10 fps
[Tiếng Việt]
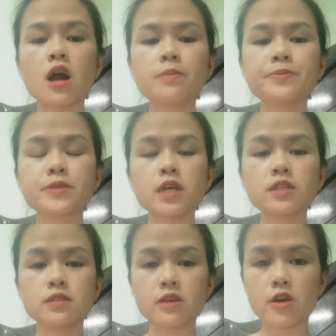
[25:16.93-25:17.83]

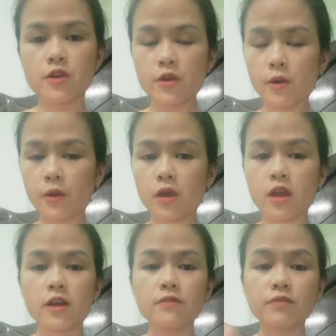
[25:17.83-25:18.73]
obsessorio
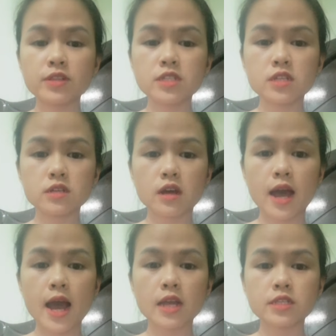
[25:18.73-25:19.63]
vẫn chưa
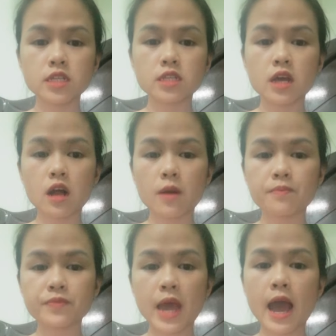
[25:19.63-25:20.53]
a chích
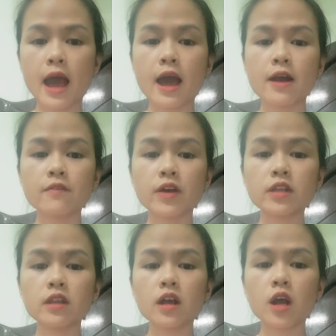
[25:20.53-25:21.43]
opta
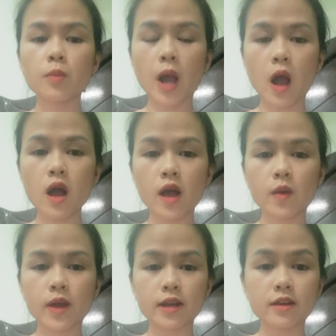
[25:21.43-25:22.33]
vẫn không có
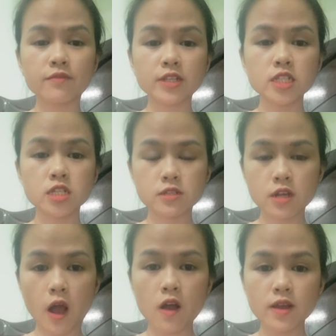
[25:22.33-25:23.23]
hoặc là vẫn chưa
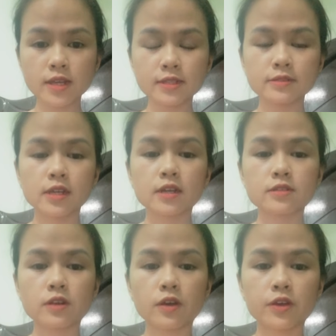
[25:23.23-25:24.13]
có ha
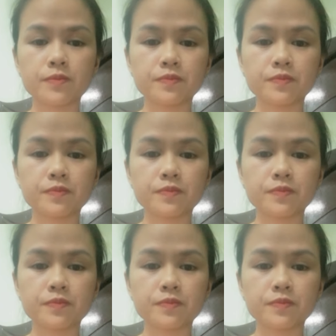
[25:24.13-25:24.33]
rồi